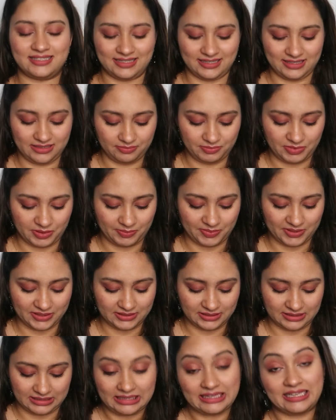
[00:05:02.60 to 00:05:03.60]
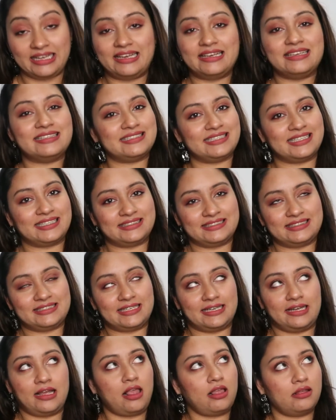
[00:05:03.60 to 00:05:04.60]
सेट मेरे पास इतने ही
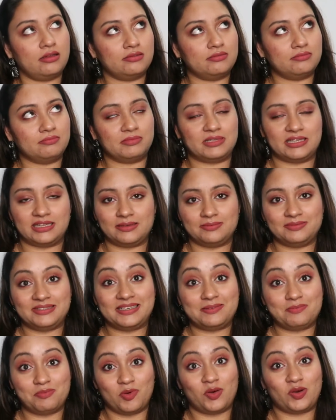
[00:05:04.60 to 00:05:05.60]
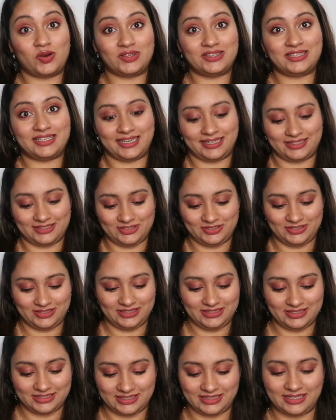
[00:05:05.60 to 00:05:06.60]
सेट्स हैं मतलब ये बहुत है
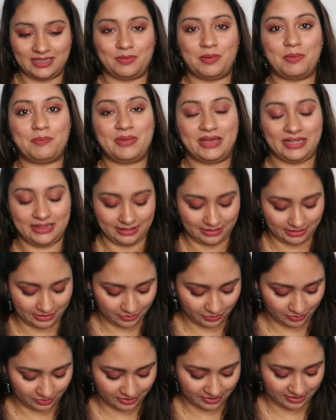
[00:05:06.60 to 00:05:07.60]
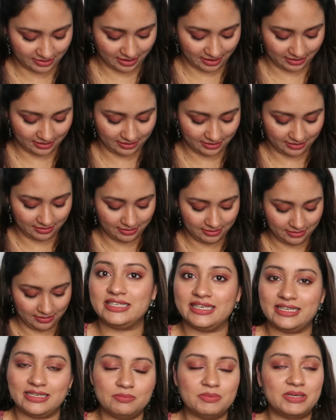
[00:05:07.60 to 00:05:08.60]
एक्चुअली जितना मैं पहनती हूँ उससे ज़्यादा
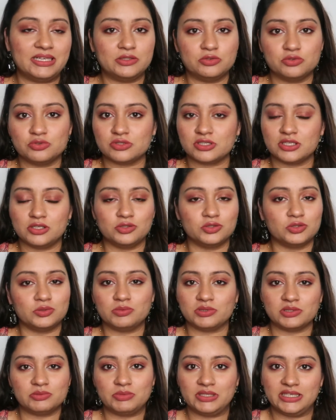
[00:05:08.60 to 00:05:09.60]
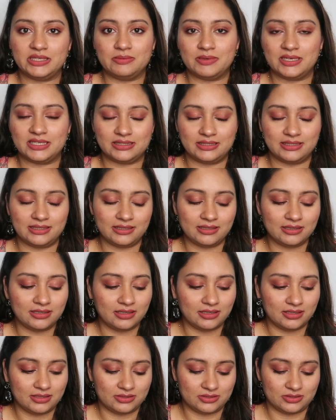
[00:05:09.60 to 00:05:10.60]
यही मैं यूज़ कर लूँ तो बहुत बड़ी बात है
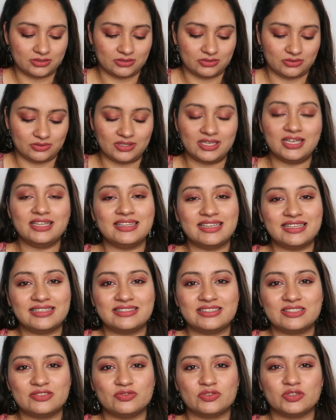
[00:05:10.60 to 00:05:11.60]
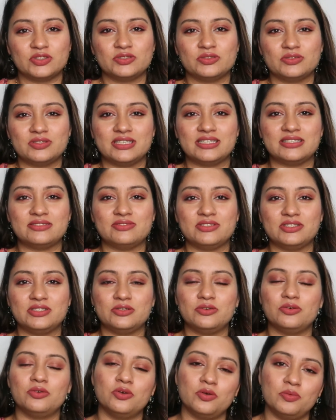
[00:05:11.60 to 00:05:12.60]
सो या दैट्स इट फॉर टूडेज
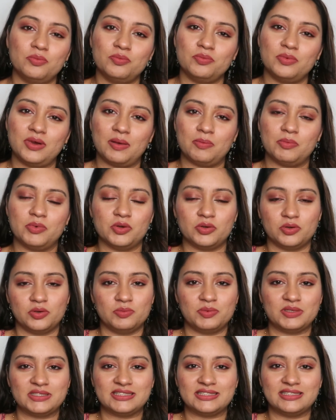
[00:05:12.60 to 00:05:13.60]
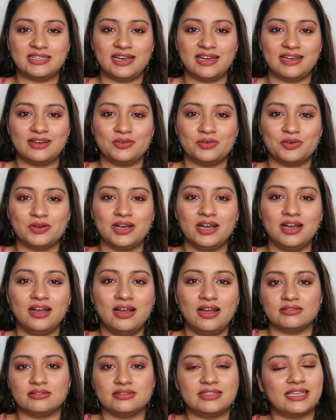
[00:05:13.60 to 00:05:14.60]
वीडियो हो आप लोग को पसंद आया होगा
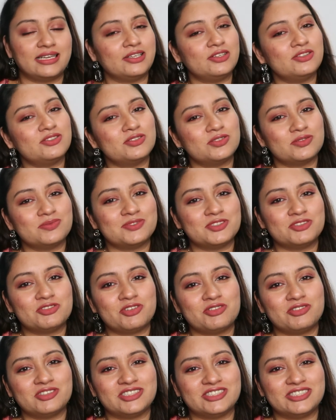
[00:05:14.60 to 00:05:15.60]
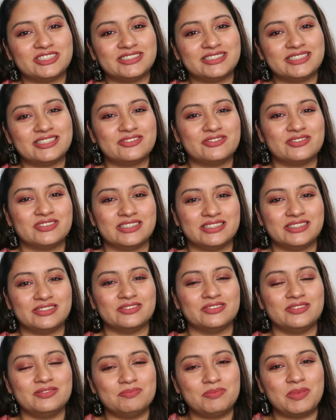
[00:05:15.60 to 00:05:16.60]
थैंक यू सो मच फॉर वॉचिंग दिस
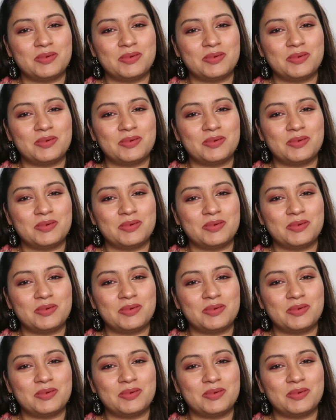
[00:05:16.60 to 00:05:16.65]
वीडियो